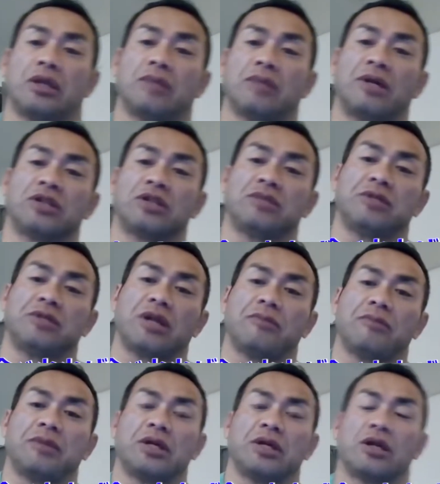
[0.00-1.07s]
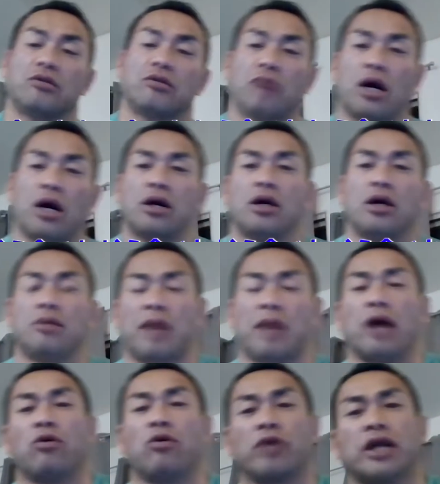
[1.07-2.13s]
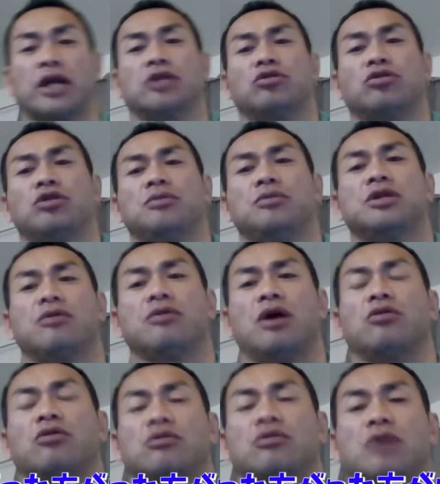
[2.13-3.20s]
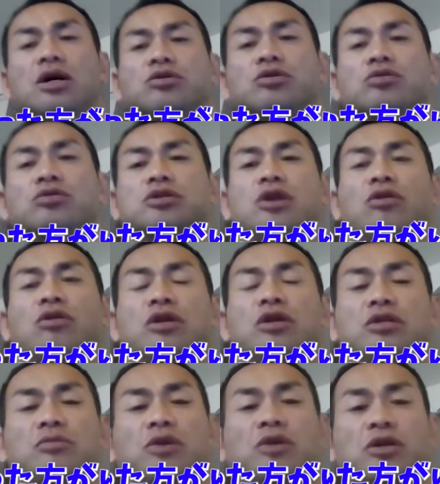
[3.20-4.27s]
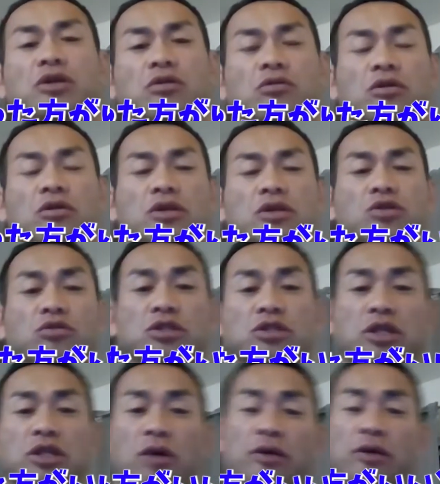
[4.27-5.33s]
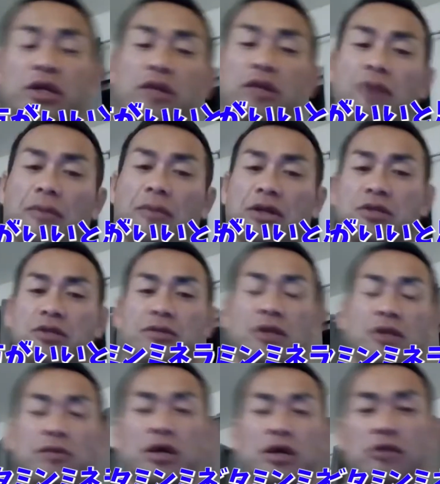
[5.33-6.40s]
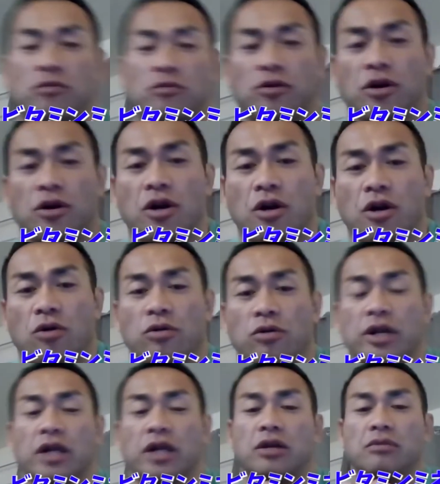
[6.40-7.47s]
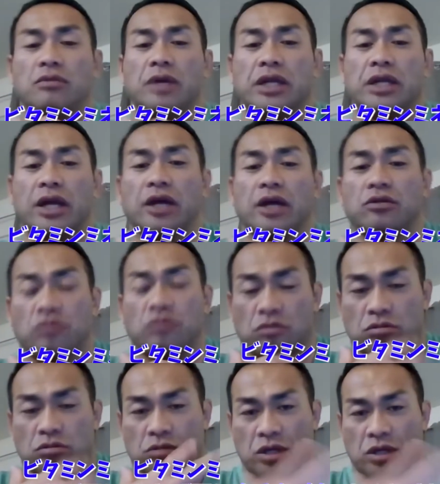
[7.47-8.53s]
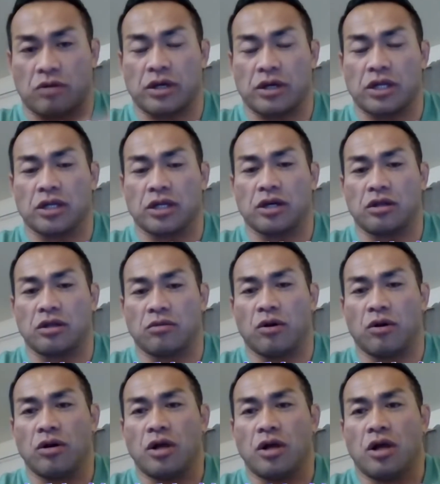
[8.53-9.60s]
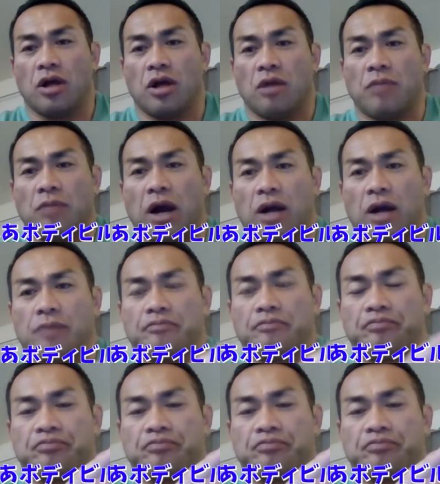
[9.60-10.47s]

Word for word: で、マルチビタミンミネラルは、まあ保険という意味では俺は取った方がいいと思うけど、これは食事で取れてればマルチビタミンミネラルも本来であればいらないということになるわけなんだけれども、まあ、